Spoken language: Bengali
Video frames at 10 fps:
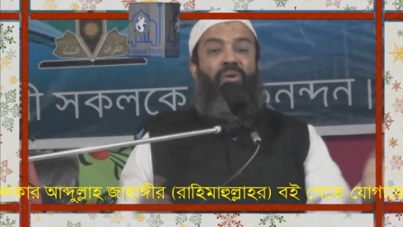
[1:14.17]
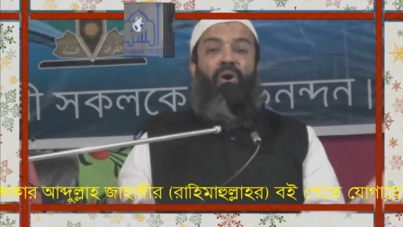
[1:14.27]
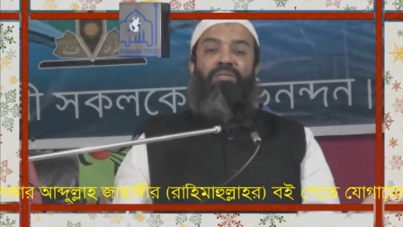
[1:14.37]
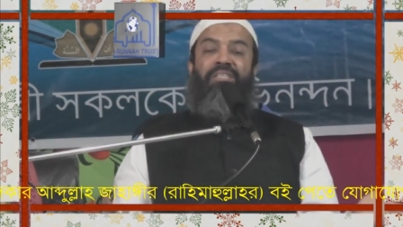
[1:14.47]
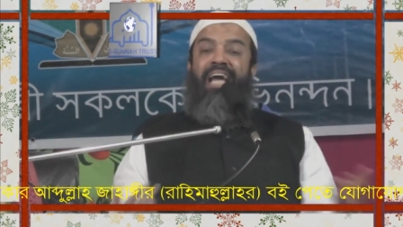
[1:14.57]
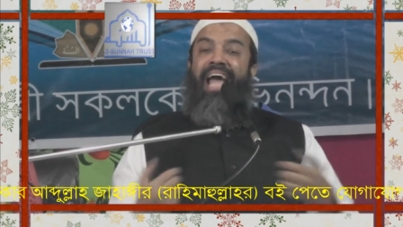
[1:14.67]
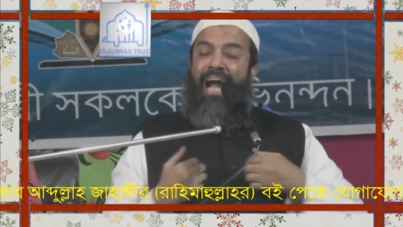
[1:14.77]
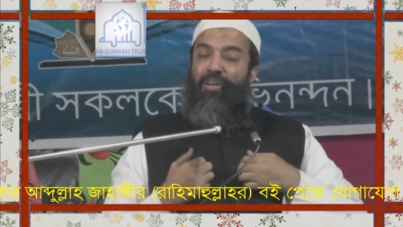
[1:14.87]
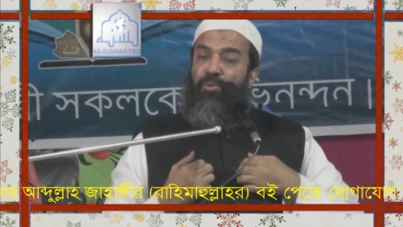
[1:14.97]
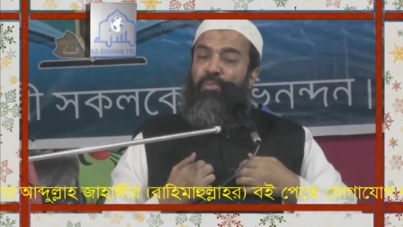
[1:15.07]
লস
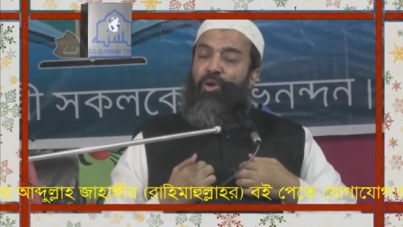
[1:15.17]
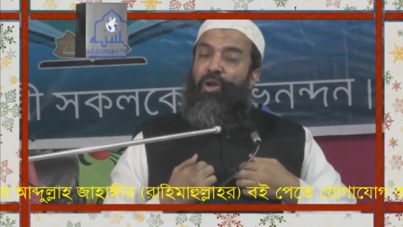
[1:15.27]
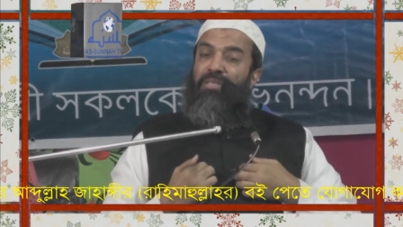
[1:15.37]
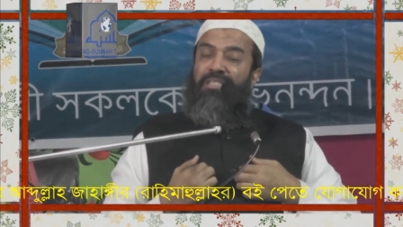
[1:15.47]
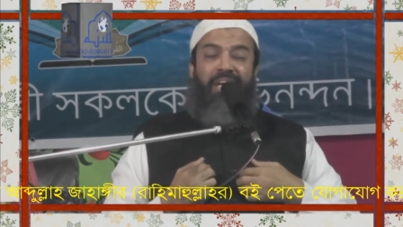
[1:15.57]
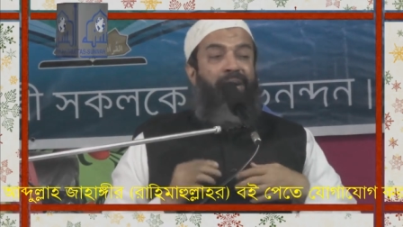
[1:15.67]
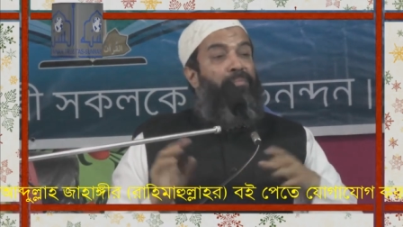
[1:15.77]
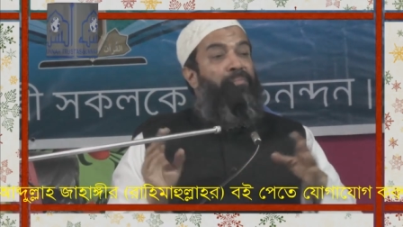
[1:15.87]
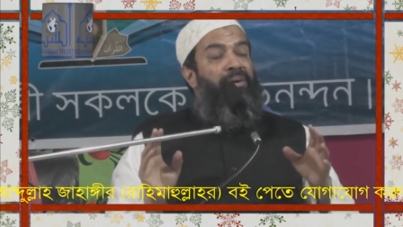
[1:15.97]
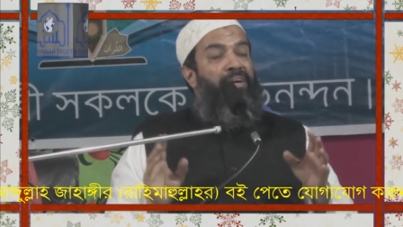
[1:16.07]
এক নম্বর লস
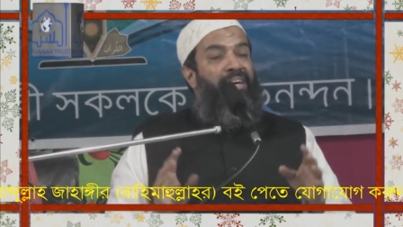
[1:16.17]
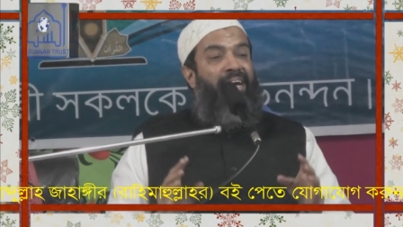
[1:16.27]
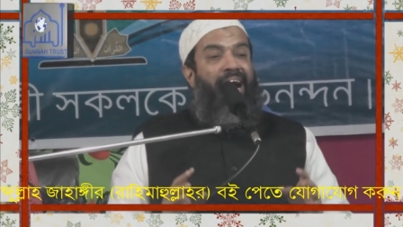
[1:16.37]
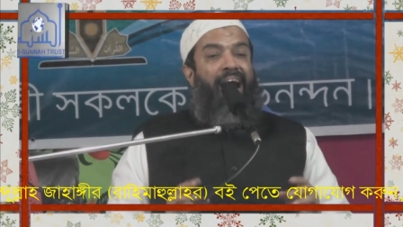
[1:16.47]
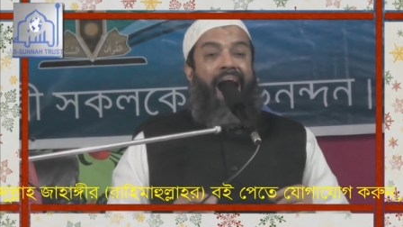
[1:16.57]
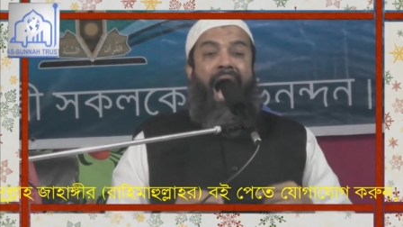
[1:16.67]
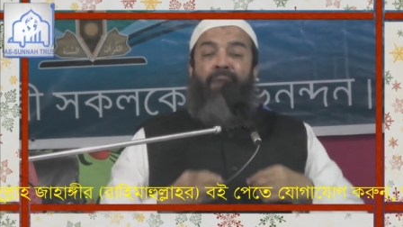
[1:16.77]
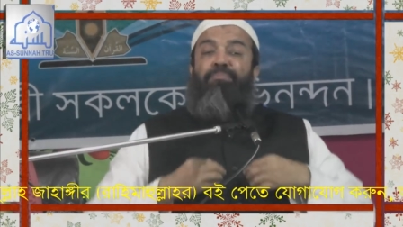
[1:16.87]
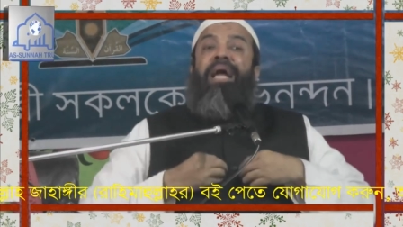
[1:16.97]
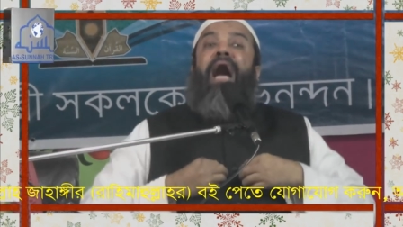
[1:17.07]

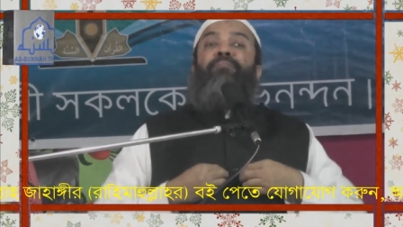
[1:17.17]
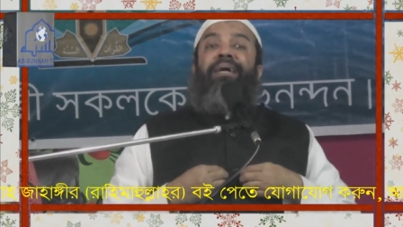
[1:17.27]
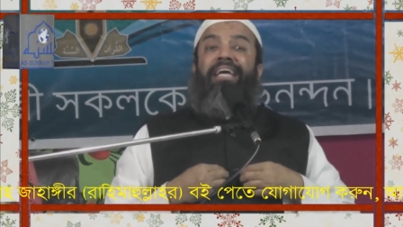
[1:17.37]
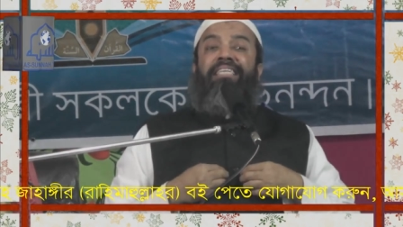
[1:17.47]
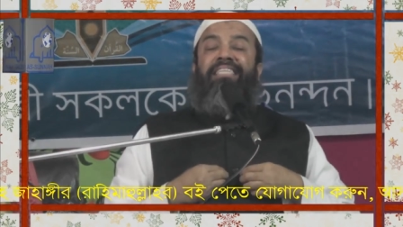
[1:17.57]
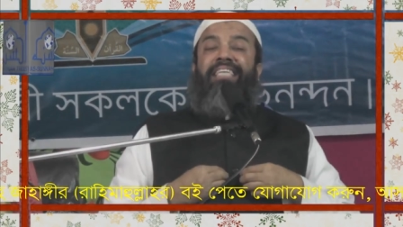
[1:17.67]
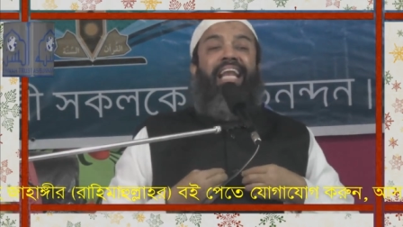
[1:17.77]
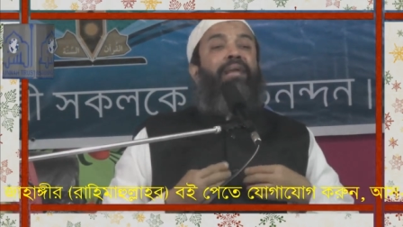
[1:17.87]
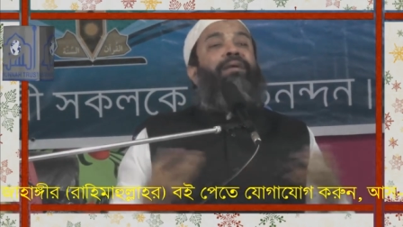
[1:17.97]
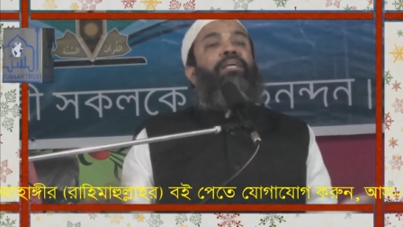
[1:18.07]
আপনি আমার কাছে
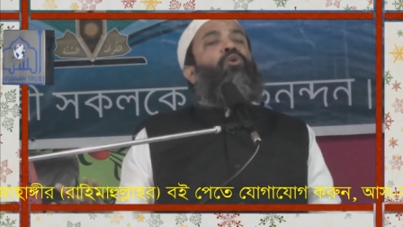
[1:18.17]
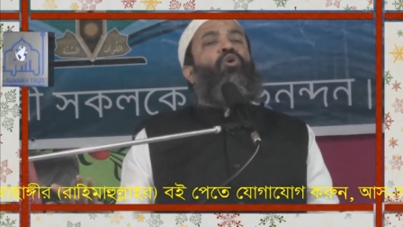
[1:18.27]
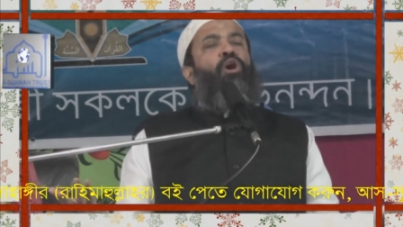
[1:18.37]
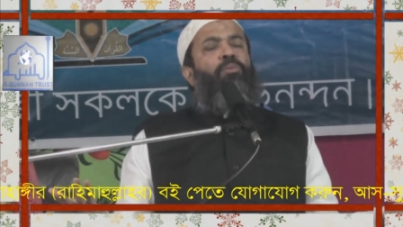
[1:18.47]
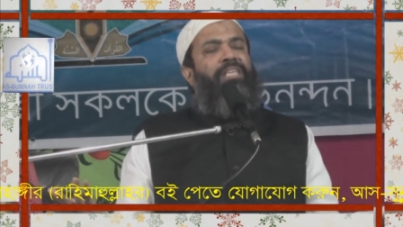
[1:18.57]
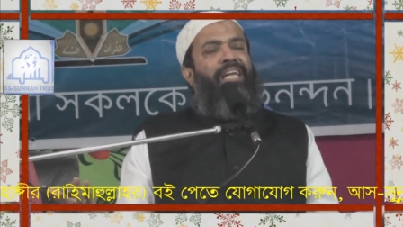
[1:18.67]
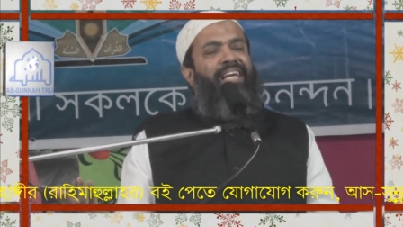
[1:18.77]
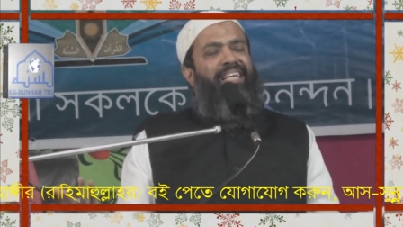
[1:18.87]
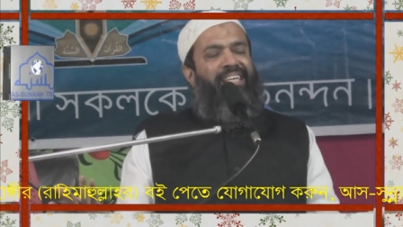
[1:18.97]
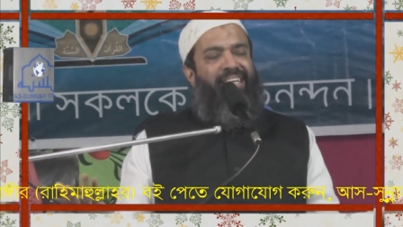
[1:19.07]
চাইলে আমার কোনো ক্ষমতা
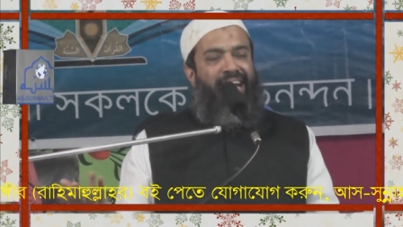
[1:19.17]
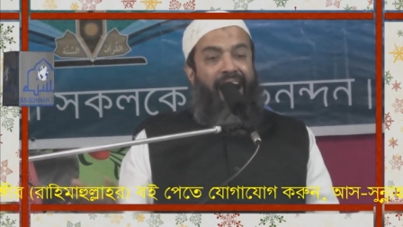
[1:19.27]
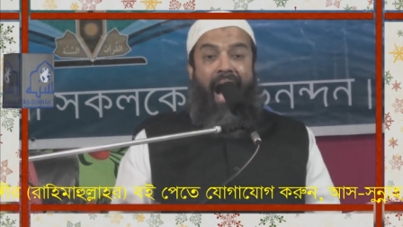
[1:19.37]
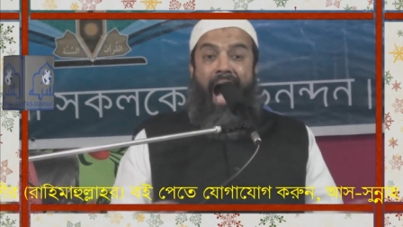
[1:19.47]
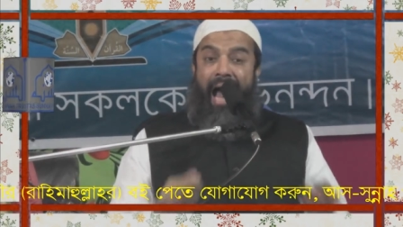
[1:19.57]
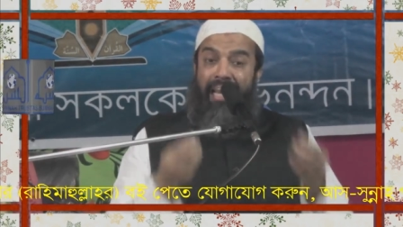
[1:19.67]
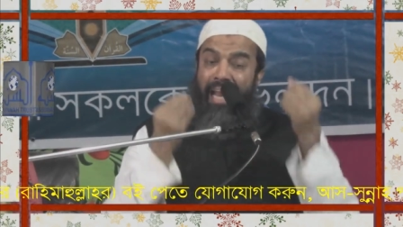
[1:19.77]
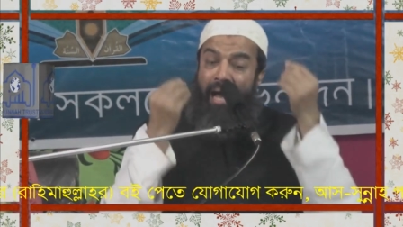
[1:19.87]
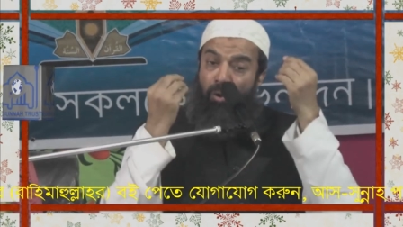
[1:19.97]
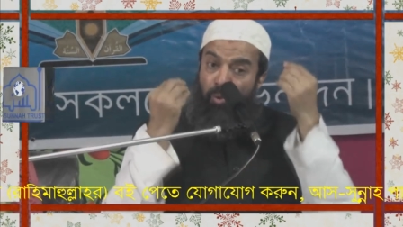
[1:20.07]
নেই
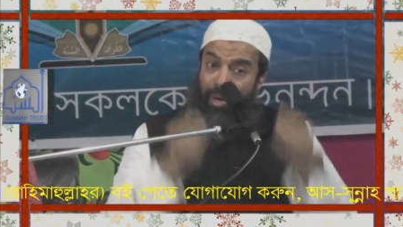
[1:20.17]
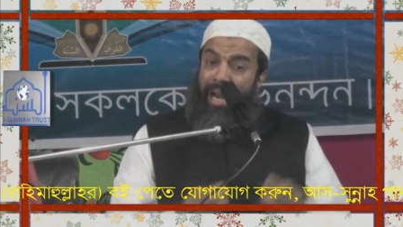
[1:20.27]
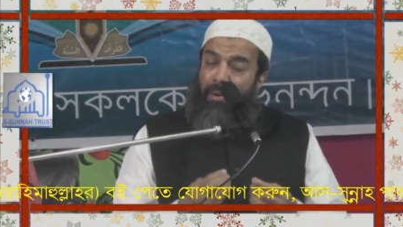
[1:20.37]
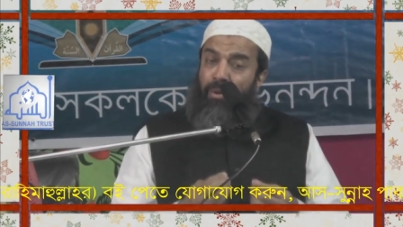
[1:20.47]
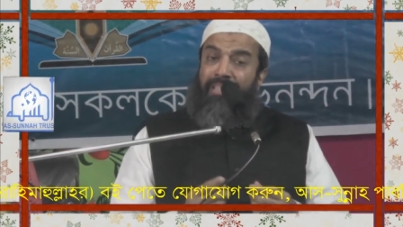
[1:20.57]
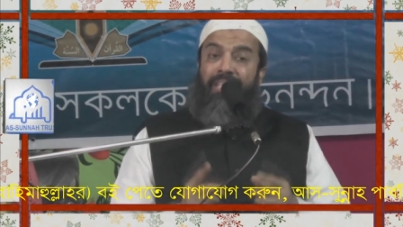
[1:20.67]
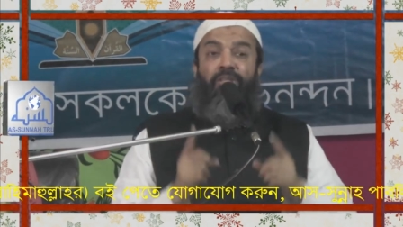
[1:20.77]
আল্লাহ কোরআনে